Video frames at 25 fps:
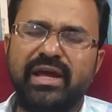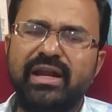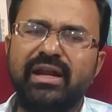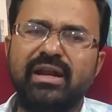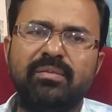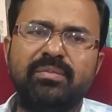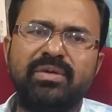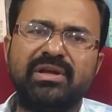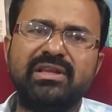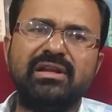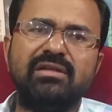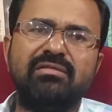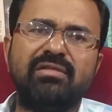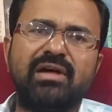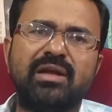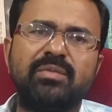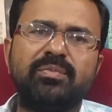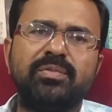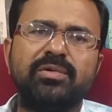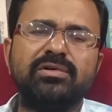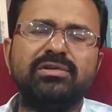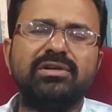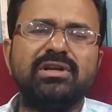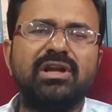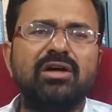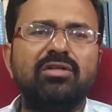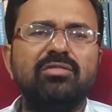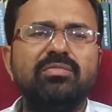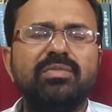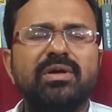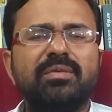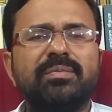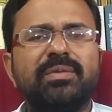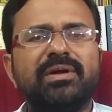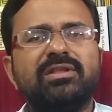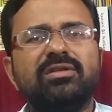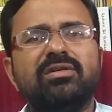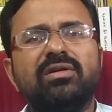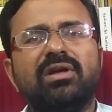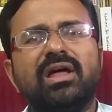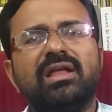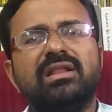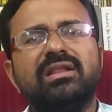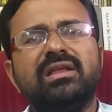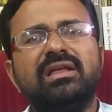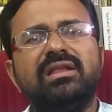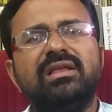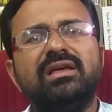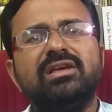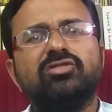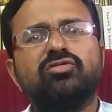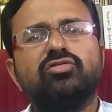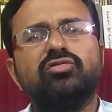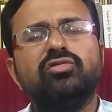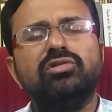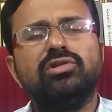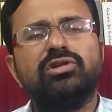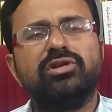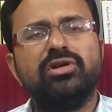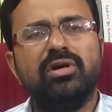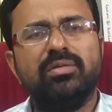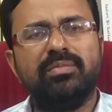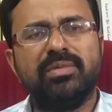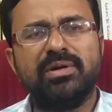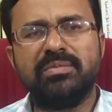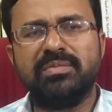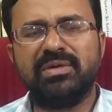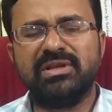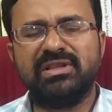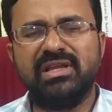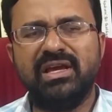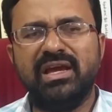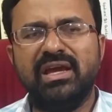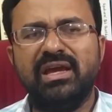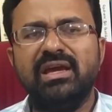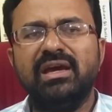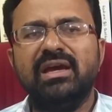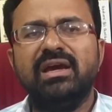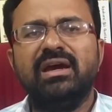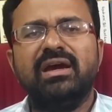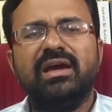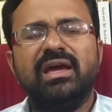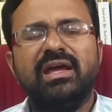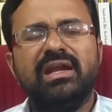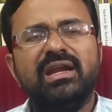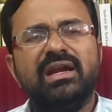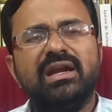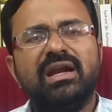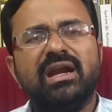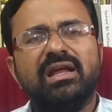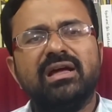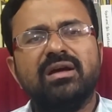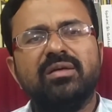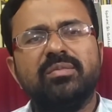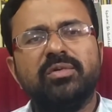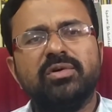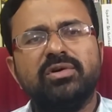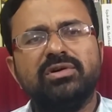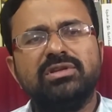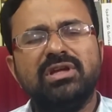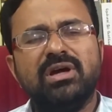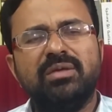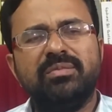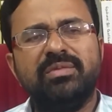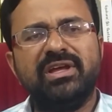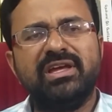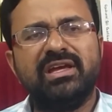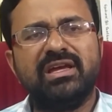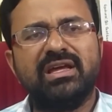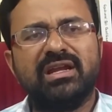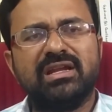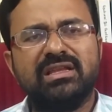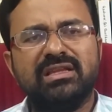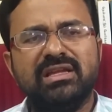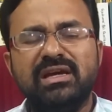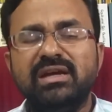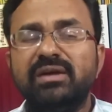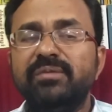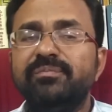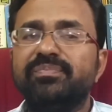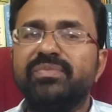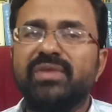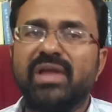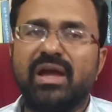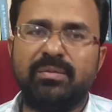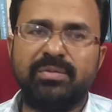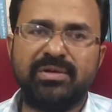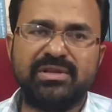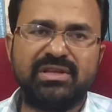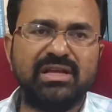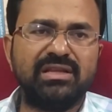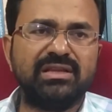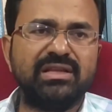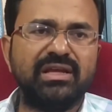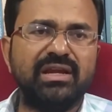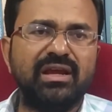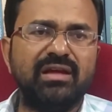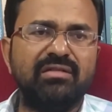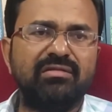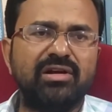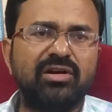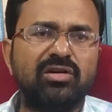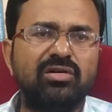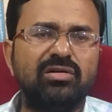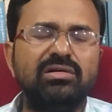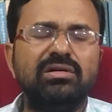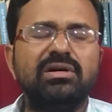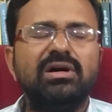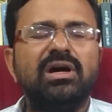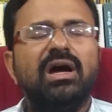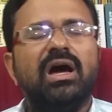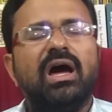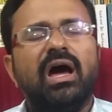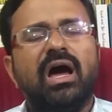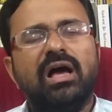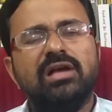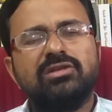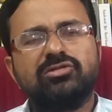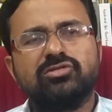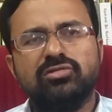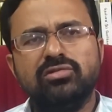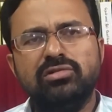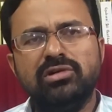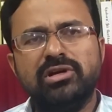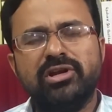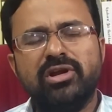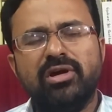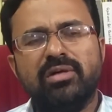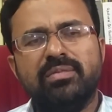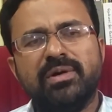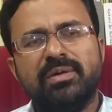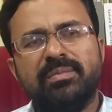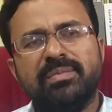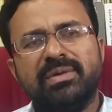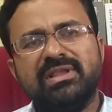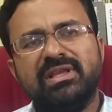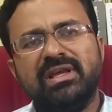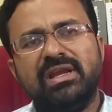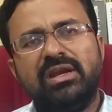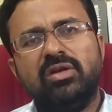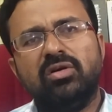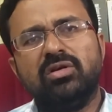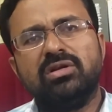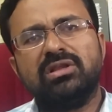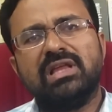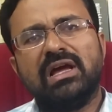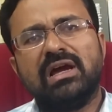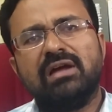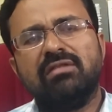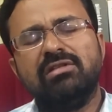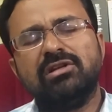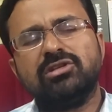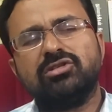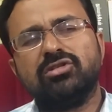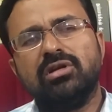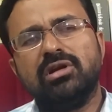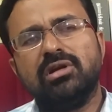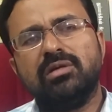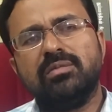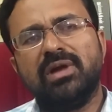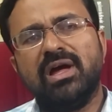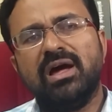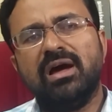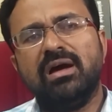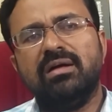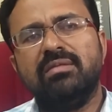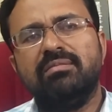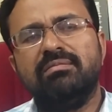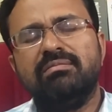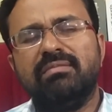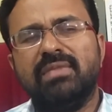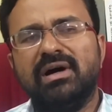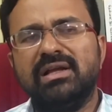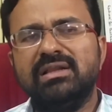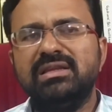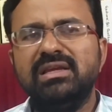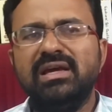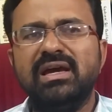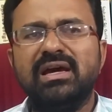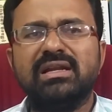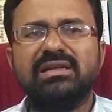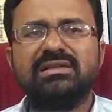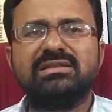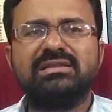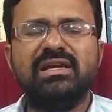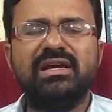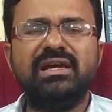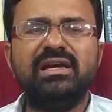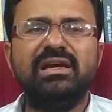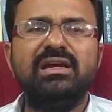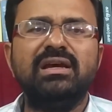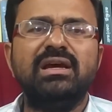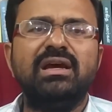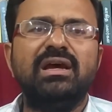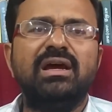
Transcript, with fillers: என்ன பதில் வரப்போகுது நவம்பர் பதினொன்னாம் தேதி ஸ்கூல் ரீஓபன் பத்தி என்ன நடக்க போகுது அப்படிங்கிறது அப்பதான் தெரிய வரும் ஸ்கூல் ரீஓபன் பத்தி இன்னொரு தகவல் சொல்லணும்னா மத்திய அரசு